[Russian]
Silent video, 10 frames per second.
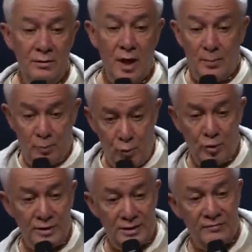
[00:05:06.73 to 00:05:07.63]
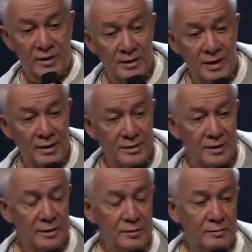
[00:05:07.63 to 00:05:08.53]
опора
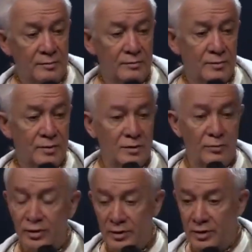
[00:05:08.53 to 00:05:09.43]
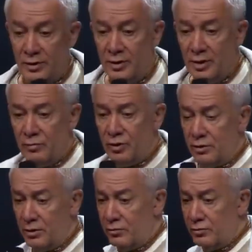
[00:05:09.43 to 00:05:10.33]
цивилизации. Это были не какие-то
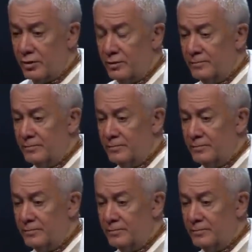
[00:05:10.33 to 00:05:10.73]
обычные люди.